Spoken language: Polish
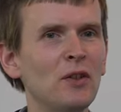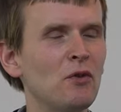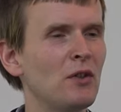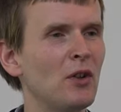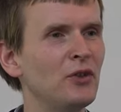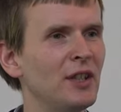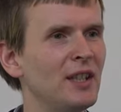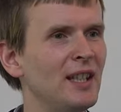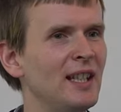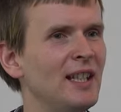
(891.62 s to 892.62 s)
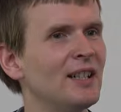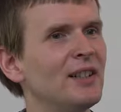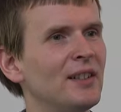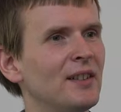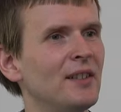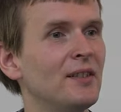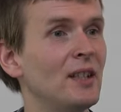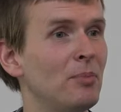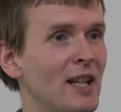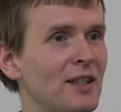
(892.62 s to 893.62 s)
W świątyni
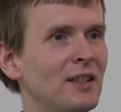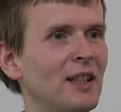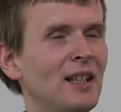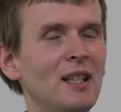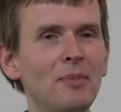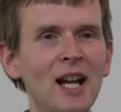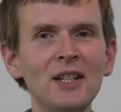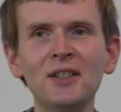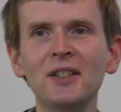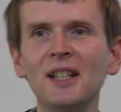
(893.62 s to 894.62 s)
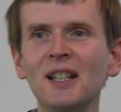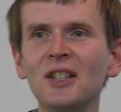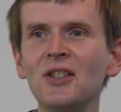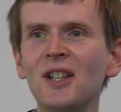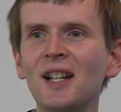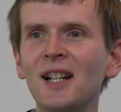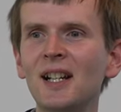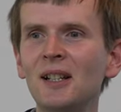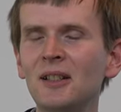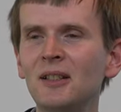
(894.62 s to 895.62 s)
niebieskiej, niebiańskiej,
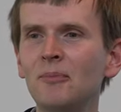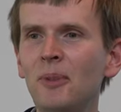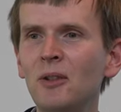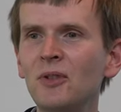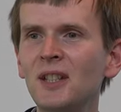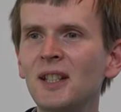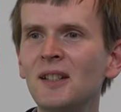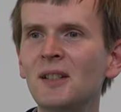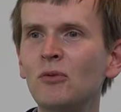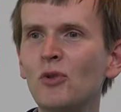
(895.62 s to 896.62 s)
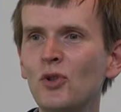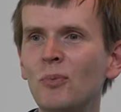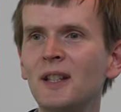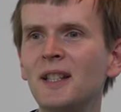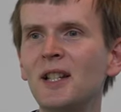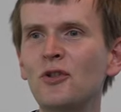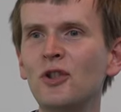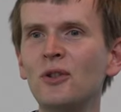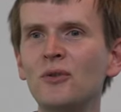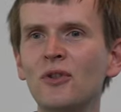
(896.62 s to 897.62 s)
gdzie y, pełni służbę na
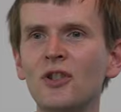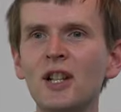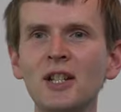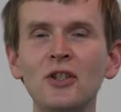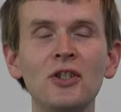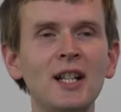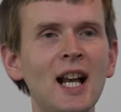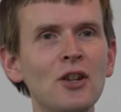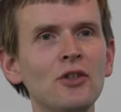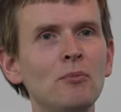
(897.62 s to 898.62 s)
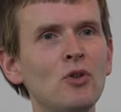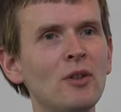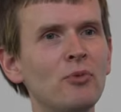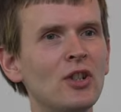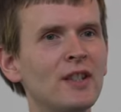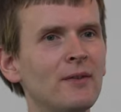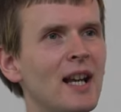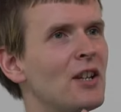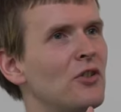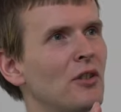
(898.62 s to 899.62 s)
naszą rzecz, gdzie każdy może przez
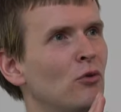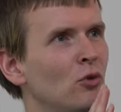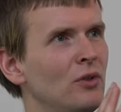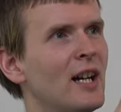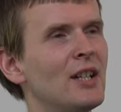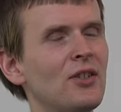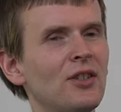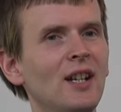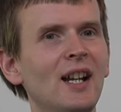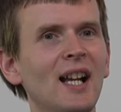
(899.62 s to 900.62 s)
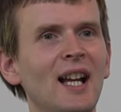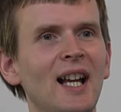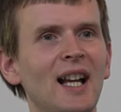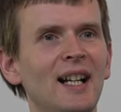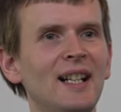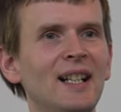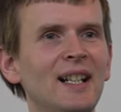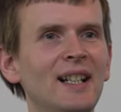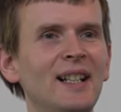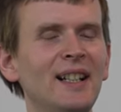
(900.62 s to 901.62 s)
wiarę się udać
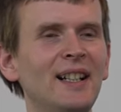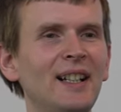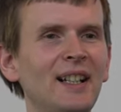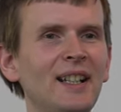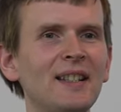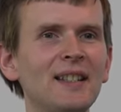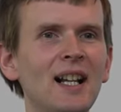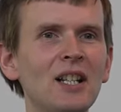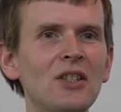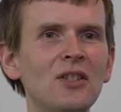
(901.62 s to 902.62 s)
e, i znaleźć